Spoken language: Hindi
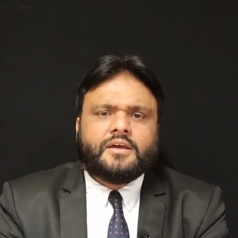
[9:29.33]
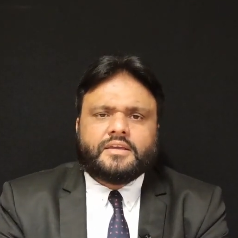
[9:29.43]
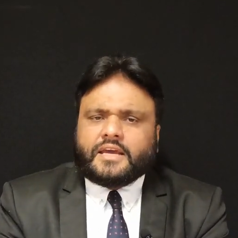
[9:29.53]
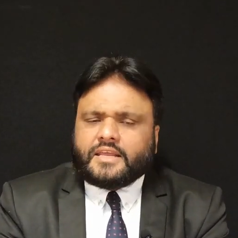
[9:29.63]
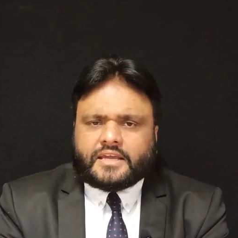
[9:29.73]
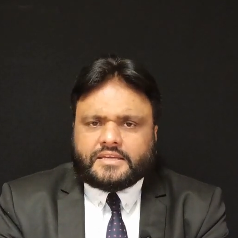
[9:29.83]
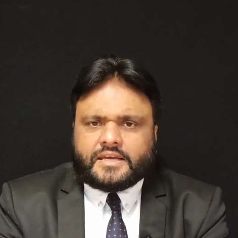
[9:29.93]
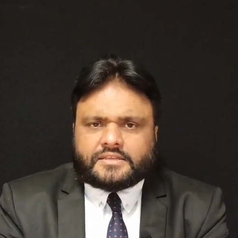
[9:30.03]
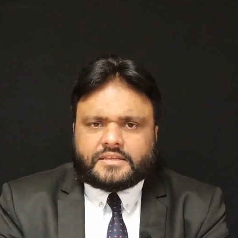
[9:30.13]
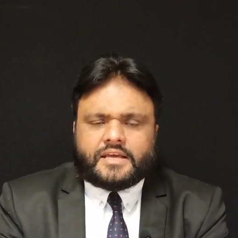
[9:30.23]
यानी कि
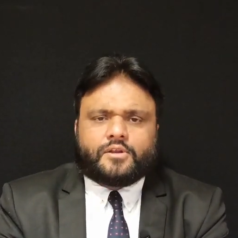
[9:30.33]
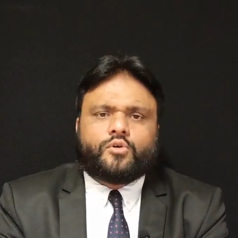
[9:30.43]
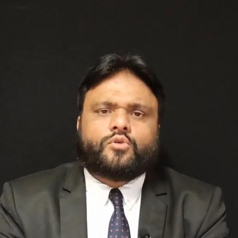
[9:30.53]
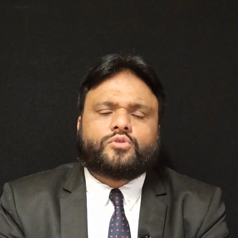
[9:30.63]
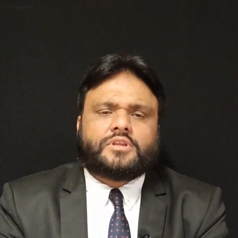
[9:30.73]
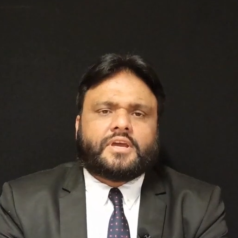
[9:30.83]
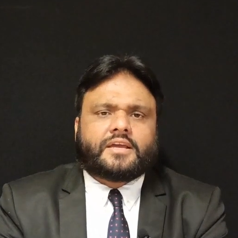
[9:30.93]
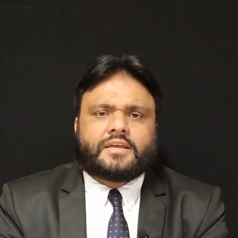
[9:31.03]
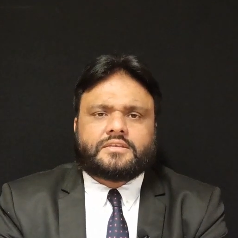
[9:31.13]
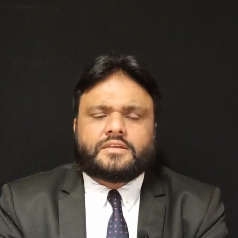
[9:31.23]
ये इतने लोग होते
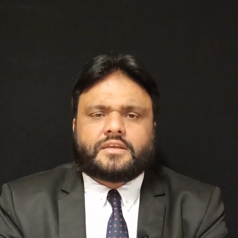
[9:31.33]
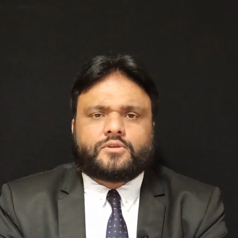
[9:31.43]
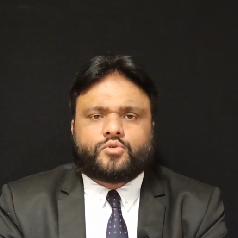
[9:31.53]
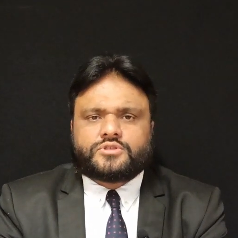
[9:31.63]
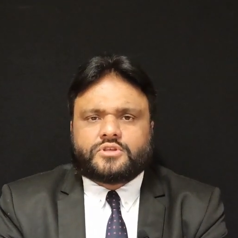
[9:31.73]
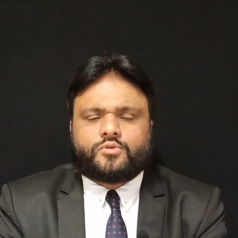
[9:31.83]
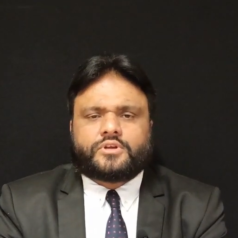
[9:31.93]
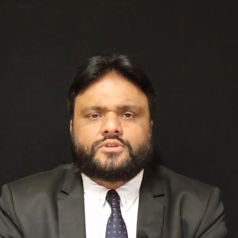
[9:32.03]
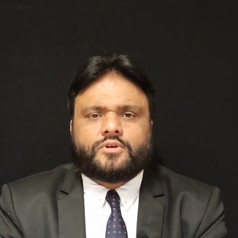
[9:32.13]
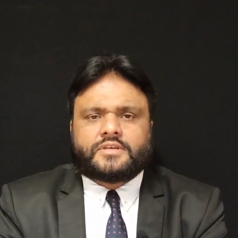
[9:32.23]
हैं कि जिनकी रोज़ी
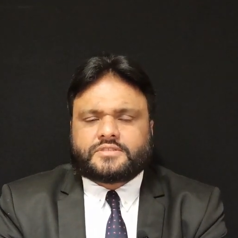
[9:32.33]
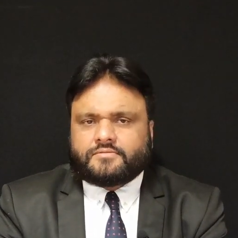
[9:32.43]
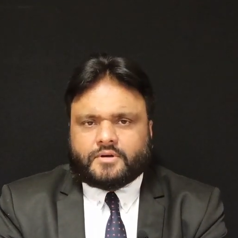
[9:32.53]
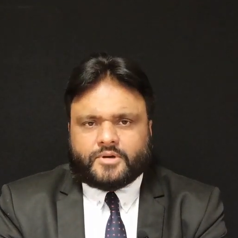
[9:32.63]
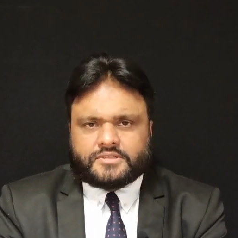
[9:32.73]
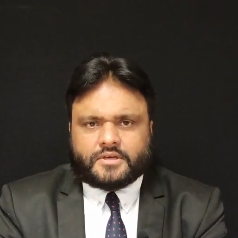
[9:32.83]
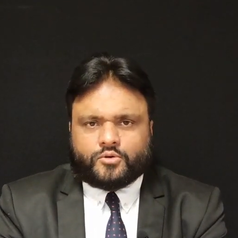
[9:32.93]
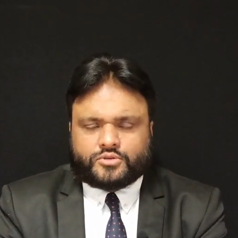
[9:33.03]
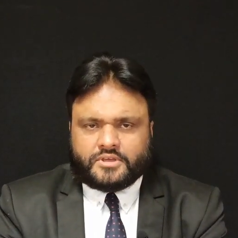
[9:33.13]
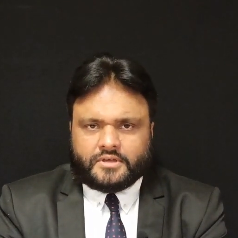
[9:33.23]
रोटी जो है इससे वाबस्ता
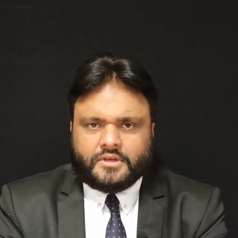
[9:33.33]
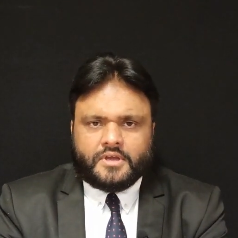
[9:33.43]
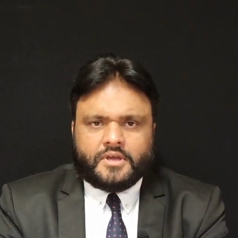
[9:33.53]
होती है